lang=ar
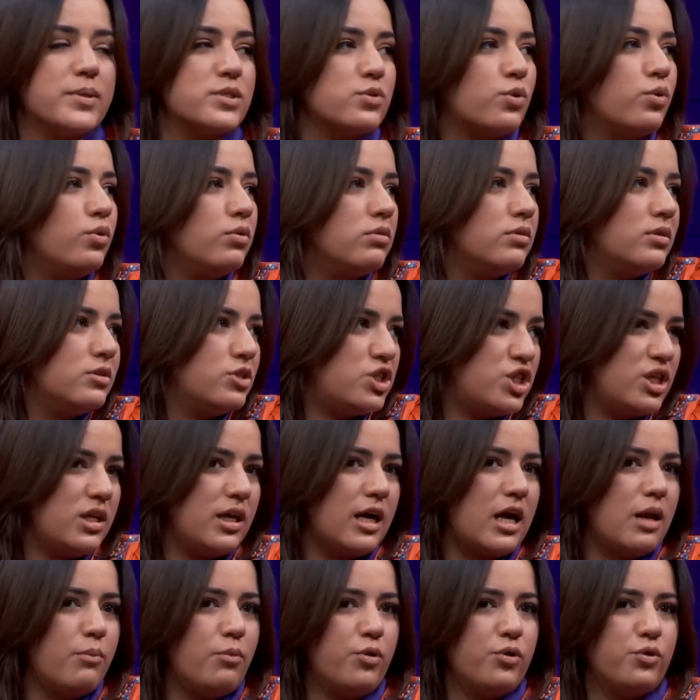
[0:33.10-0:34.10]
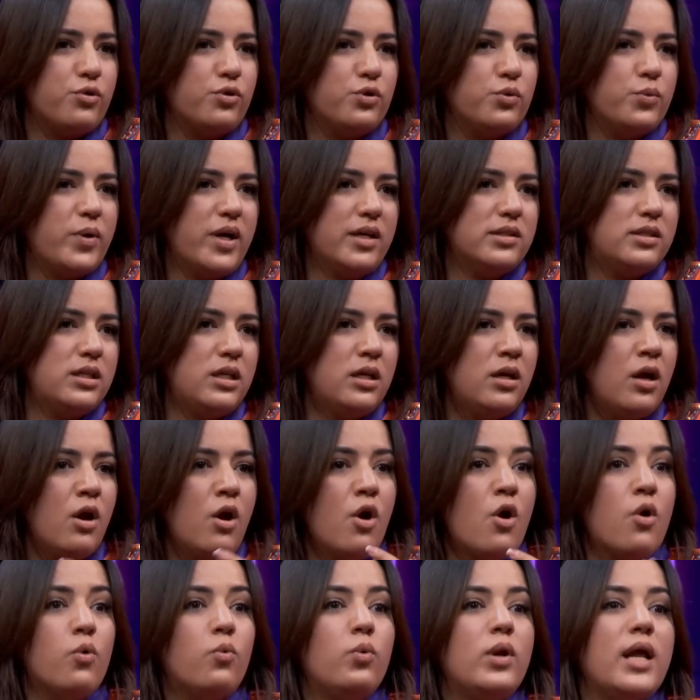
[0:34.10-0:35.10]
باسكو جينيرالمون نكون وحدي
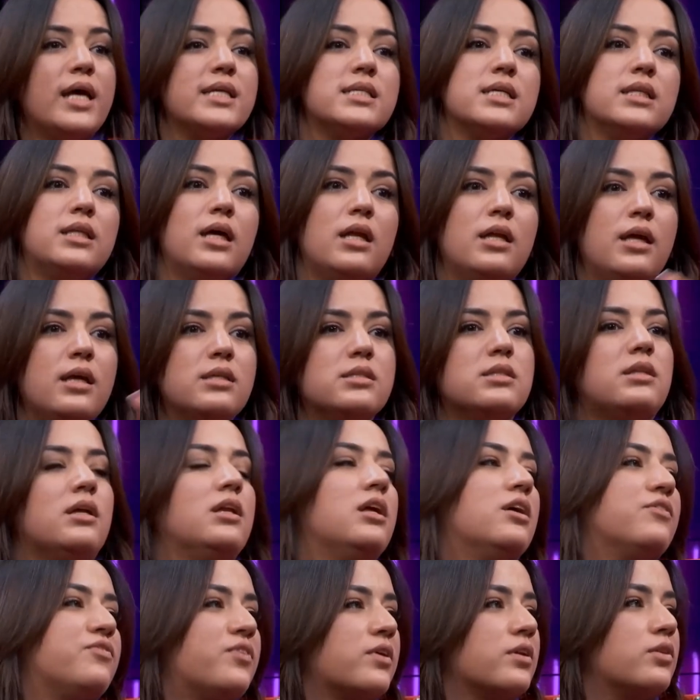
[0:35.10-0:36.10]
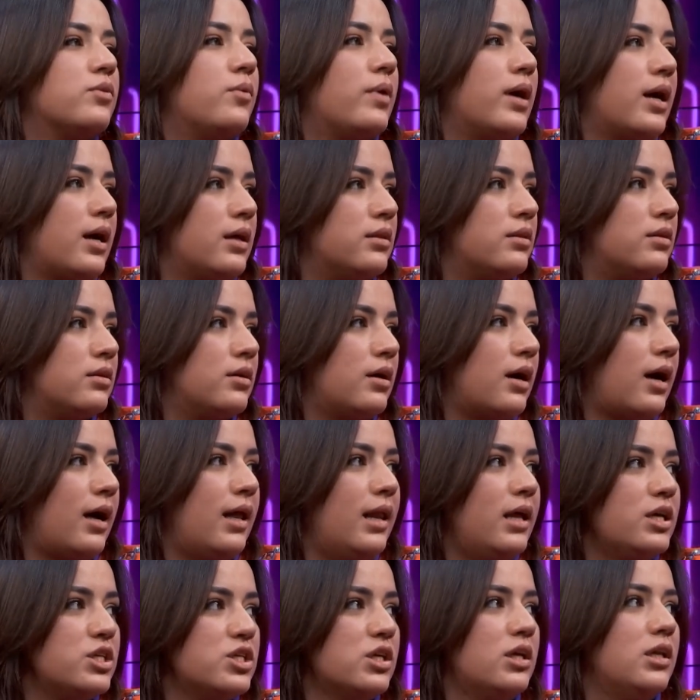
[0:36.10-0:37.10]
ولا زاد عليا زاد عليا فرد واحد
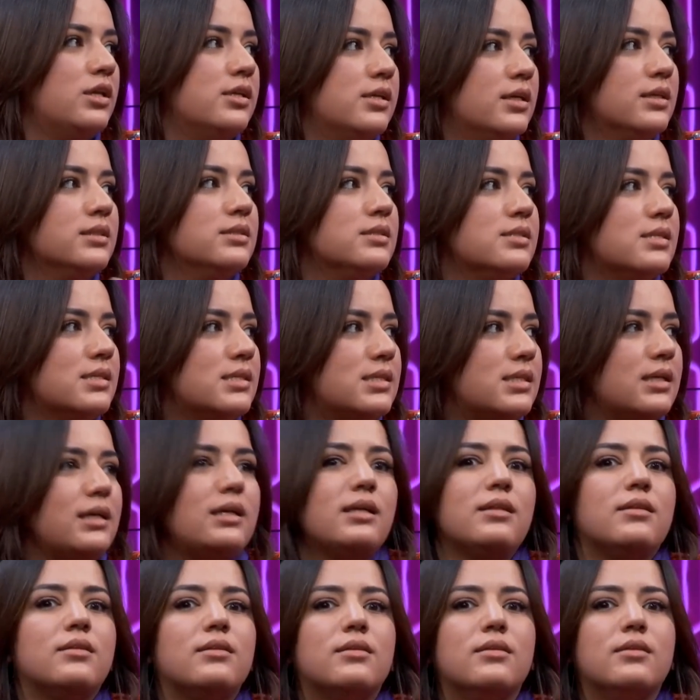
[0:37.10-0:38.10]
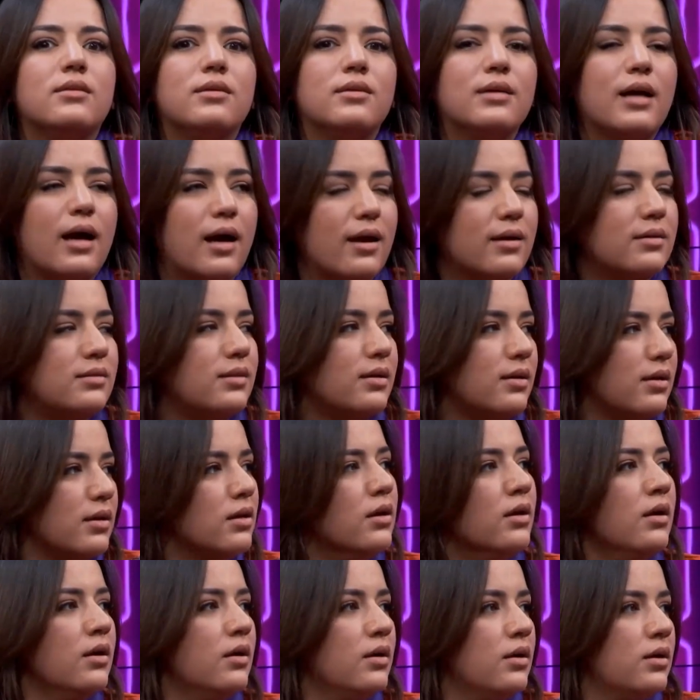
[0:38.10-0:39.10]
علاش عليا نزيد كاع هكذاك
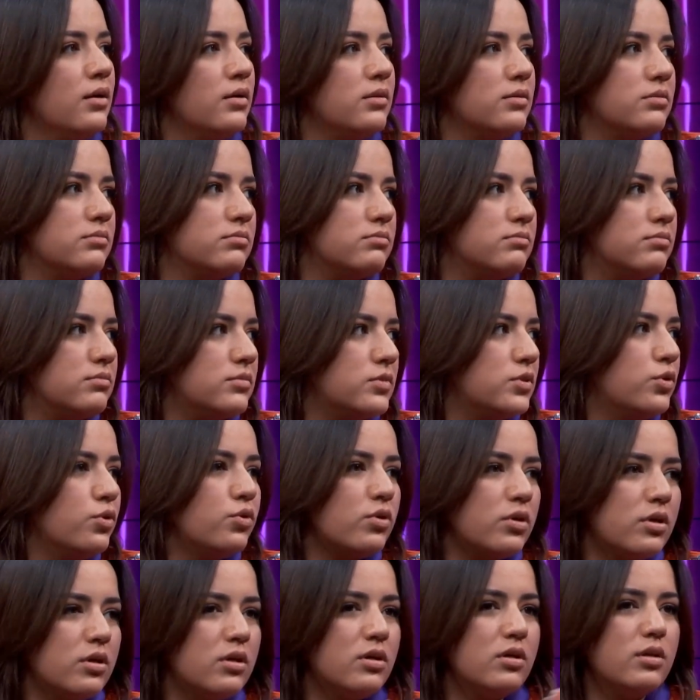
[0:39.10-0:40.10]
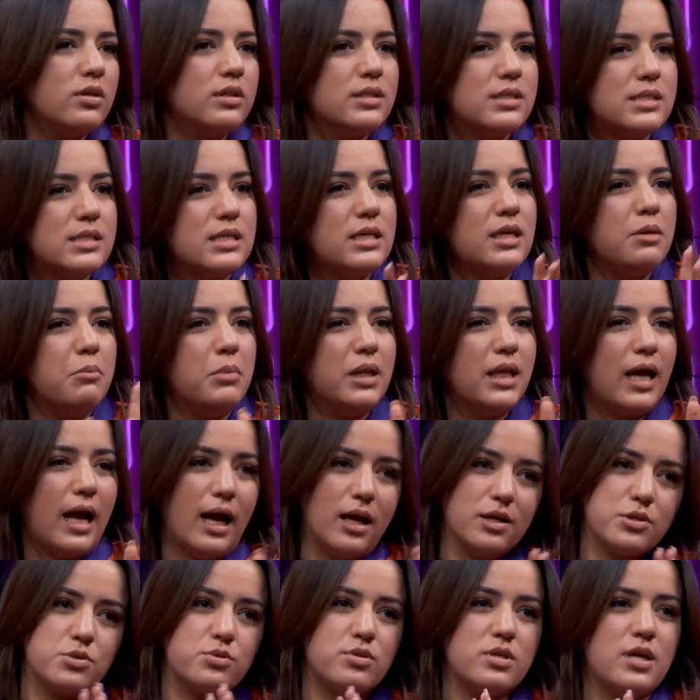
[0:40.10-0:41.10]
دونك نسيي
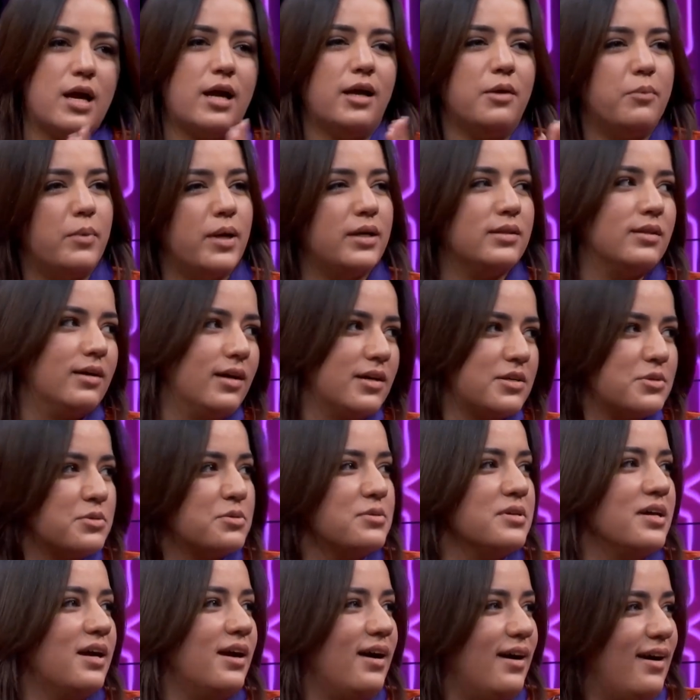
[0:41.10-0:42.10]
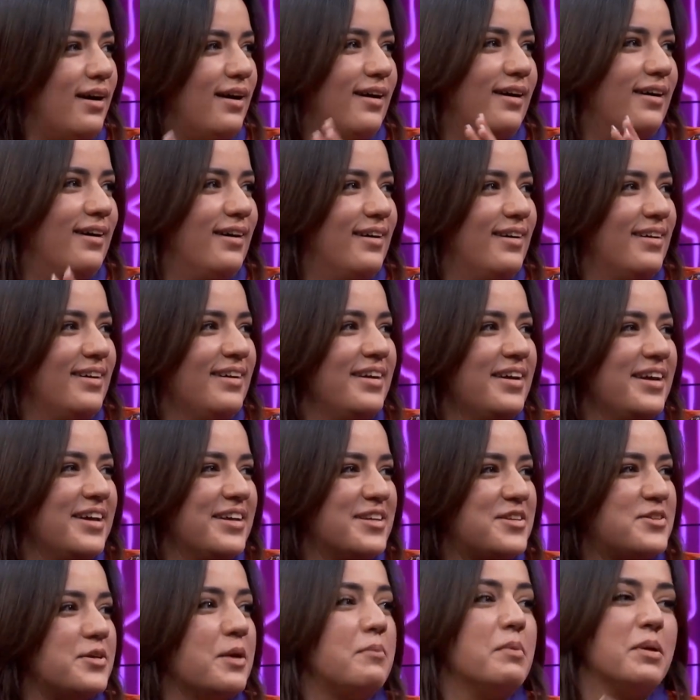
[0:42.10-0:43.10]
منها شويه عباده شويه
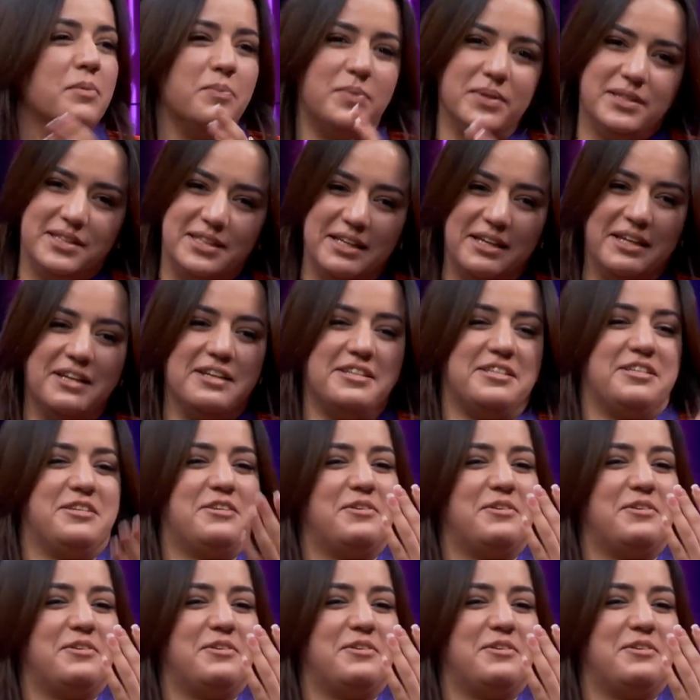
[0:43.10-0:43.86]
شويه ما نبدارش